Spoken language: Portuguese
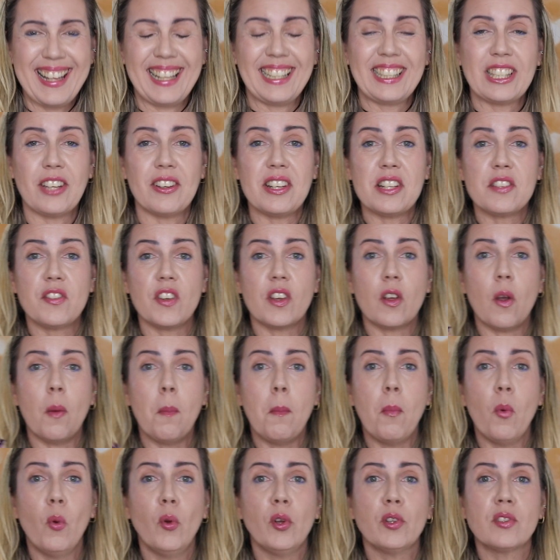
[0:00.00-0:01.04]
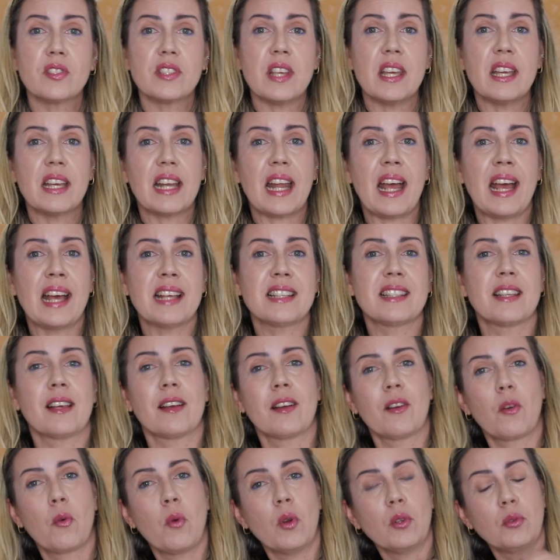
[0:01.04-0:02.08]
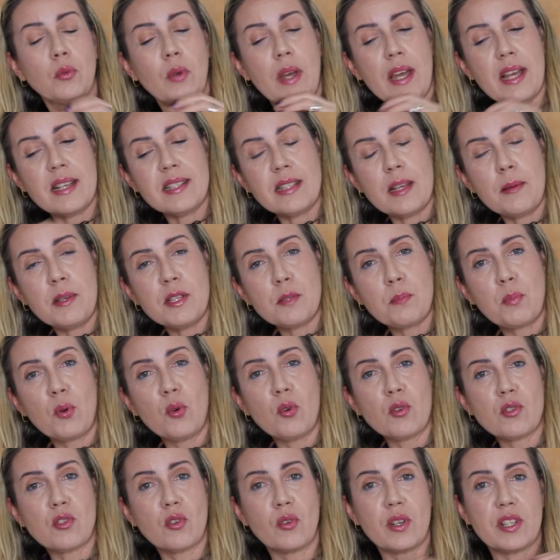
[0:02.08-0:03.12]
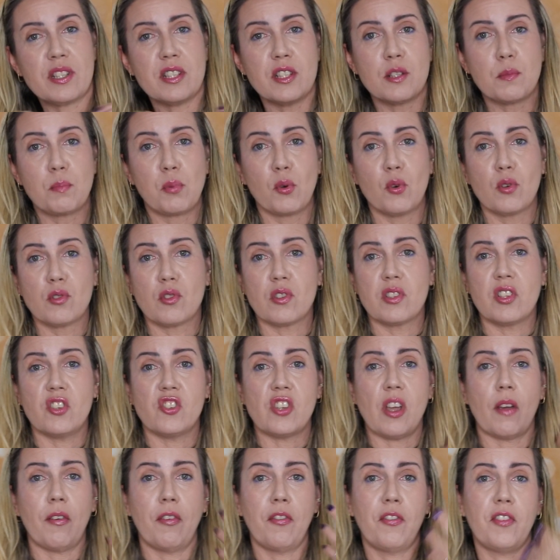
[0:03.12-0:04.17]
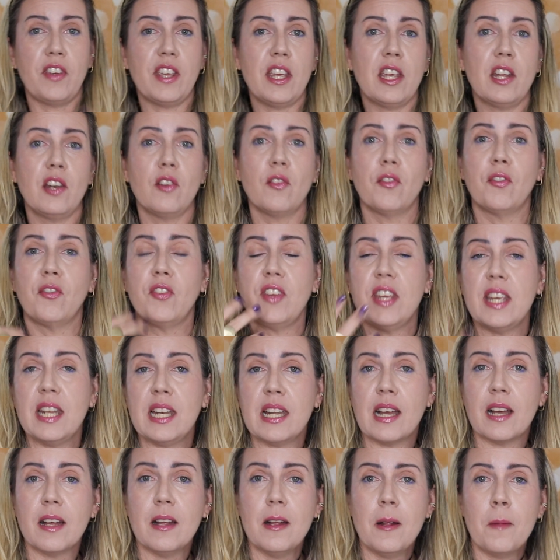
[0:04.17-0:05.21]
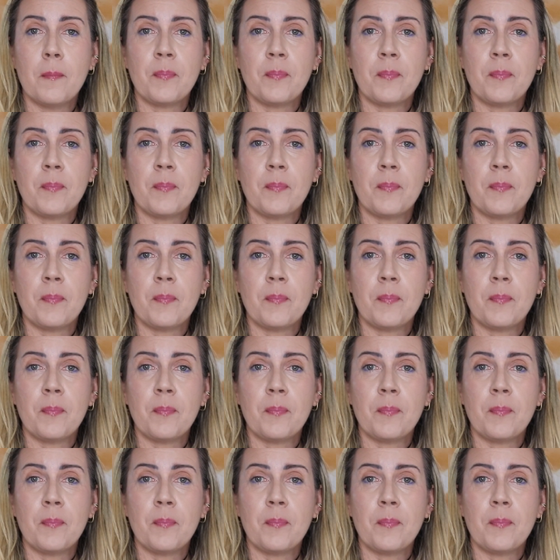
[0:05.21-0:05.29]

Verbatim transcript: Então eles ficam muito sem graça. Quando essa esposa ou esse esposo, ou seja, filho, filha,